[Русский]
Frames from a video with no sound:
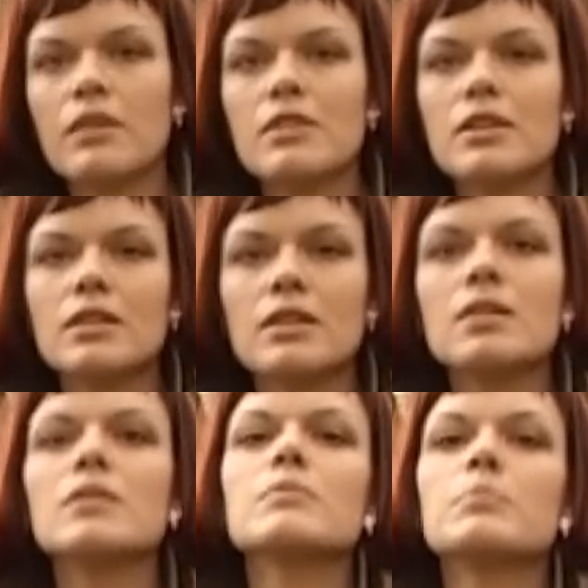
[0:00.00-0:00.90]

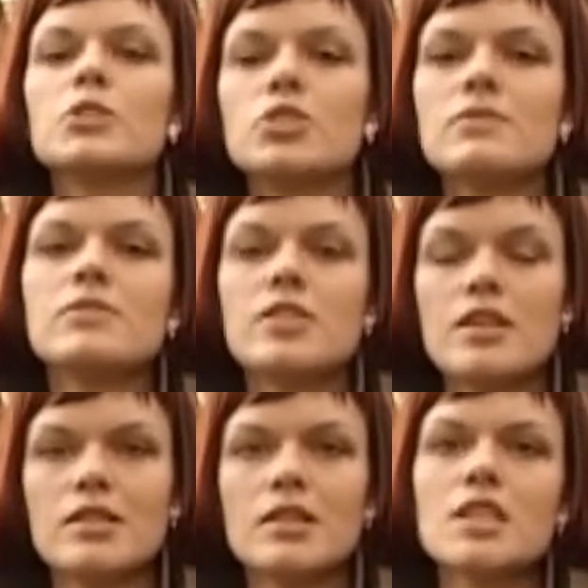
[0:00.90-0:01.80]
Наверное, почти
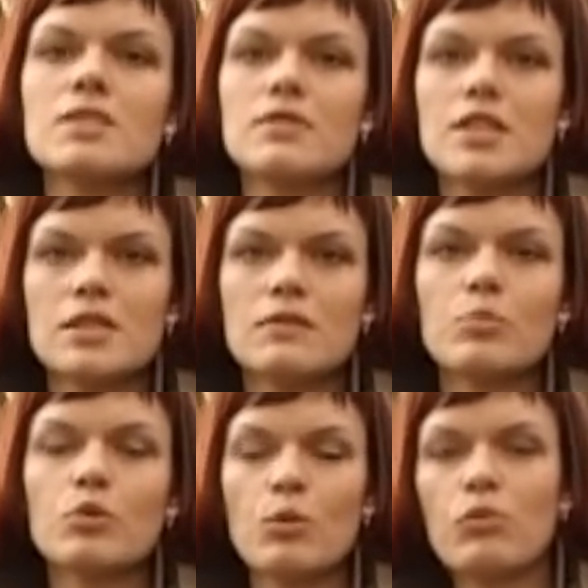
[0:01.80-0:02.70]
все из нас в
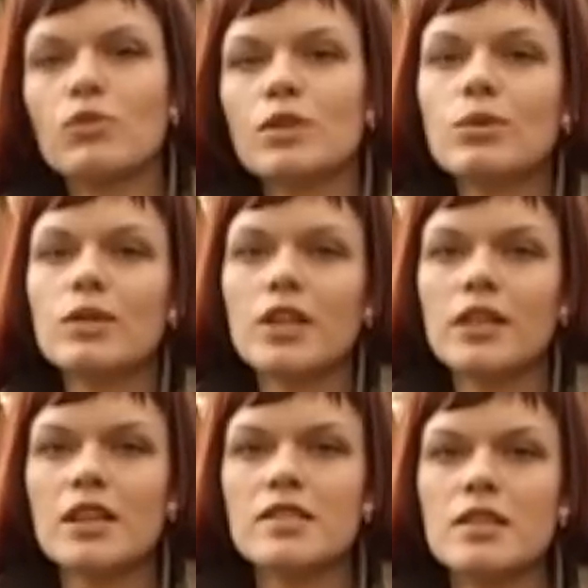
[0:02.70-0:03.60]
детстве пробовали
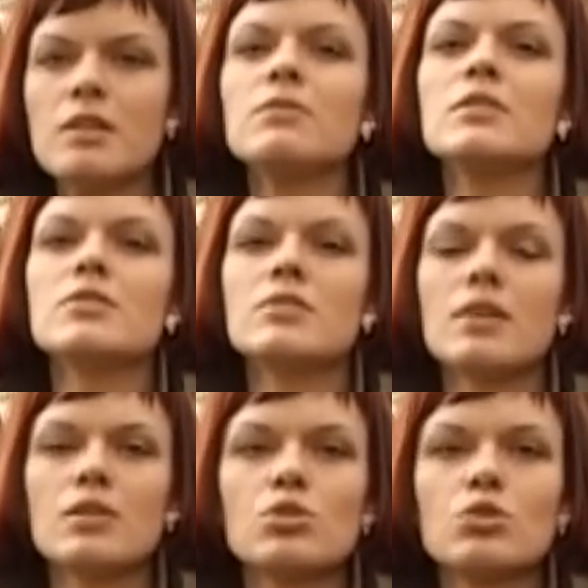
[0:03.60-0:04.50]
укоренять ивы и
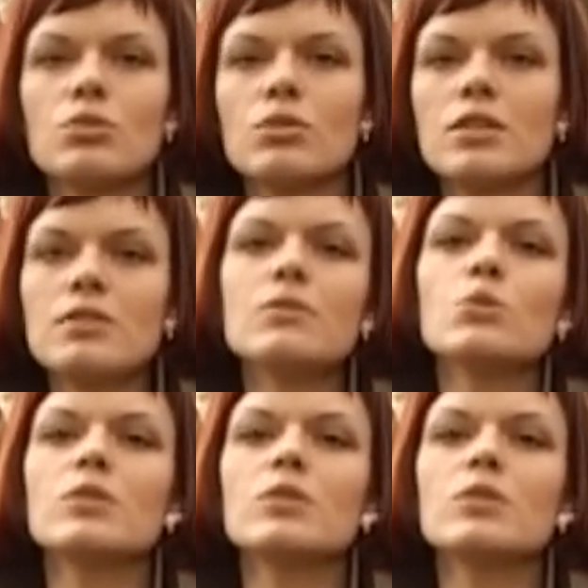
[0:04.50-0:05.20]
знают, что ивы